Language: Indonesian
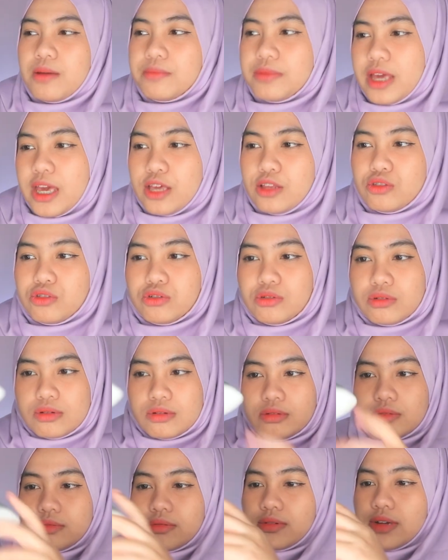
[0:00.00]
Dalamnya itu
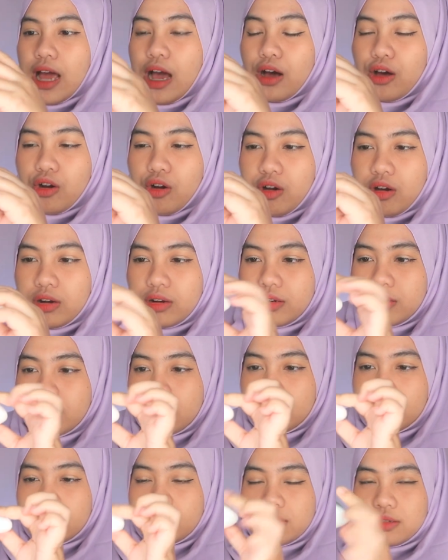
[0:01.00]
dakron.
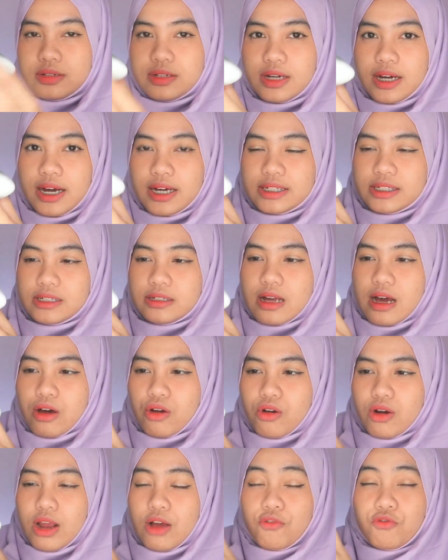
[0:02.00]
Dia kasih
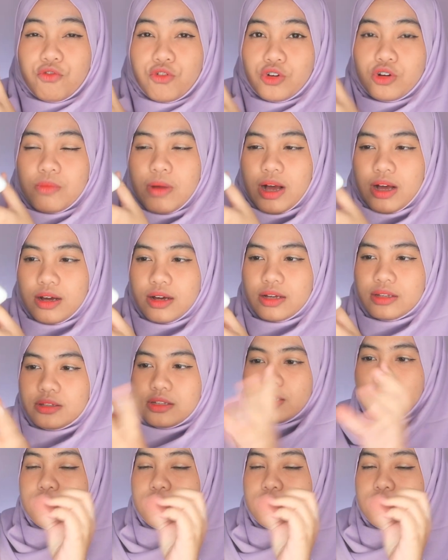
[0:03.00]
dakron yang full banget,